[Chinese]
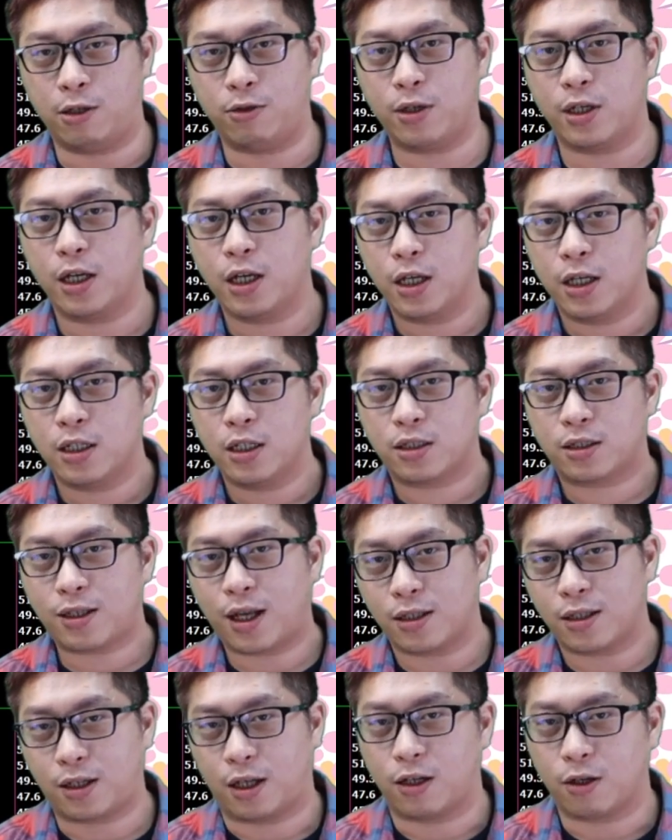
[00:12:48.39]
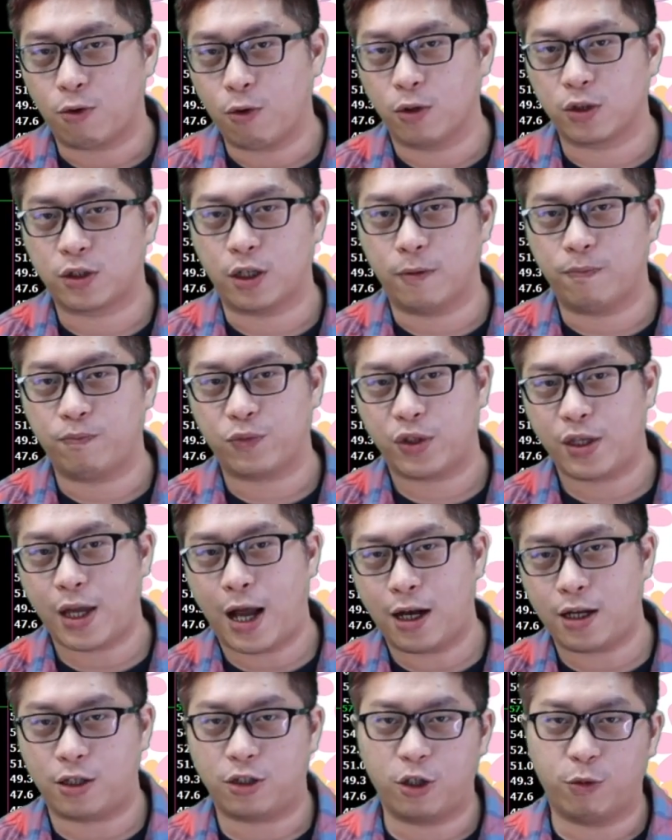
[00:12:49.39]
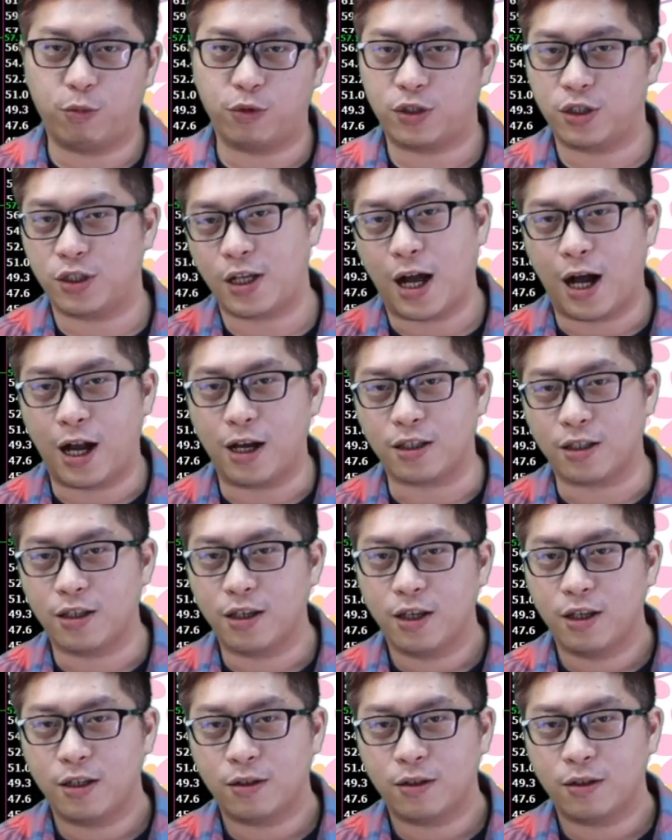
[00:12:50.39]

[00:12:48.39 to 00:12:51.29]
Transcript: 因为上涨的过程压力都不是压力。